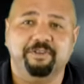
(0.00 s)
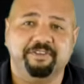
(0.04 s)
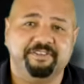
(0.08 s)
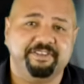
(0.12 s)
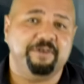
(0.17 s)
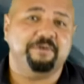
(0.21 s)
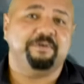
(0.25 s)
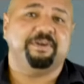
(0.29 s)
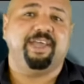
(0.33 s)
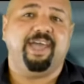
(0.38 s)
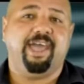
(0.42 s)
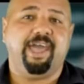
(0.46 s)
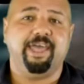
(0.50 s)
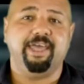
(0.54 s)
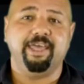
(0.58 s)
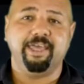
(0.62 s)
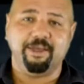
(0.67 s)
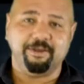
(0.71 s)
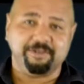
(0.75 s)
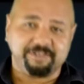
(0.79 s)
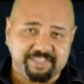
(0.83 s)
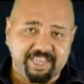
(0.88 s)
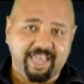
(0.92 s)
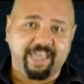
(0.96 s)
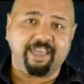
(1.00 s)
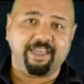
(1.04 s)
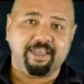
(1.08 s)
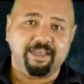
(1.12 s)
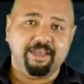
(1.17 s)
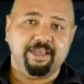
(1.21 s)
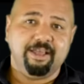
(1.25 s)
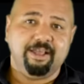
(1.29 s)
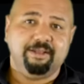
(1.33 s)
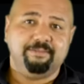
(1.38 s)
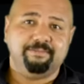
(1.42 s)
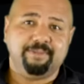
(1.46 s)
não sei o que. Eu sei,
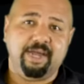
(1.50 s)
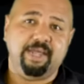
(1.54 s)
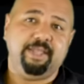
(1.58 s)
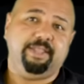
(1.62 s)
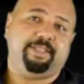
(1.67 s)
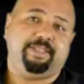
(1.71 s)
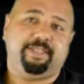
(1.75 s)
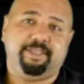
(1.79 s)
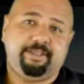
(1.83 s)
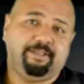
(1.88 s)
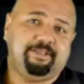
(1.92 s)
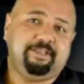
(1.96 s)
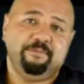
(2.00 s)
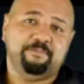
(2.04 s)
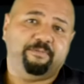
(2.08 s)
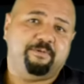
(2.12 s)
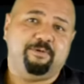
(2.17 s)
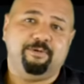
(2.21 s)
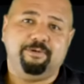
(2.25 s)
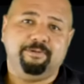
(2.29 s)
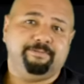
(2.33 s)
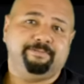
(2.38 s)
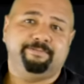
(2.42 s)
mas tipo,